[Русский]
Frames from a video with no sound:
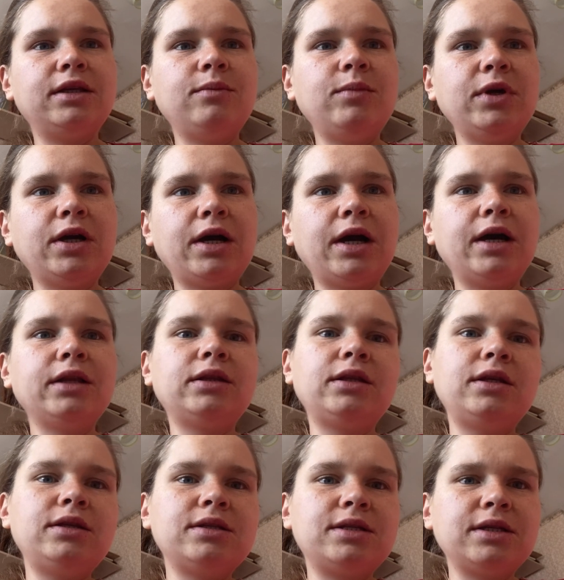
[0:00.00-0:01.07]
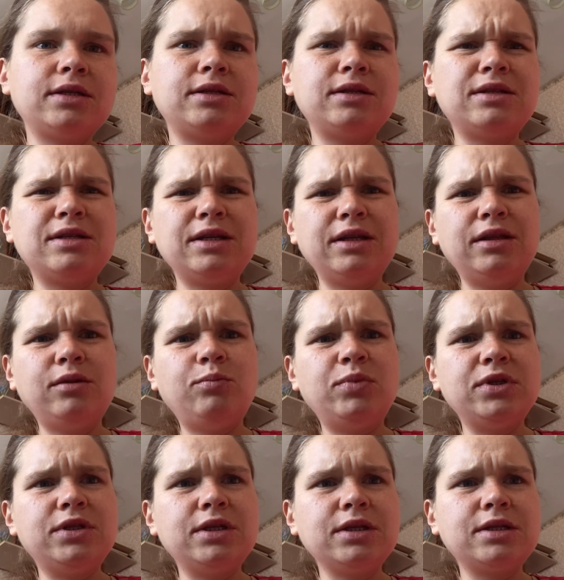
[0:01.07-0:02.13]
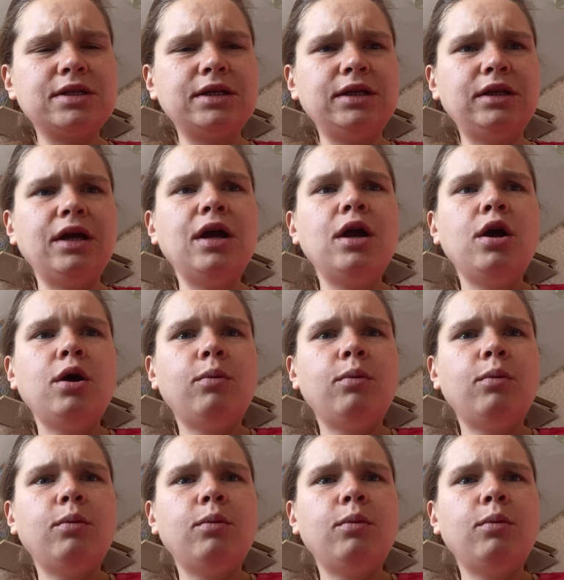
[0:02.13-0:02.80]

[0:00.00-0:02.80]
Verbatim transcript: химикаты, инсектициды, пестициды,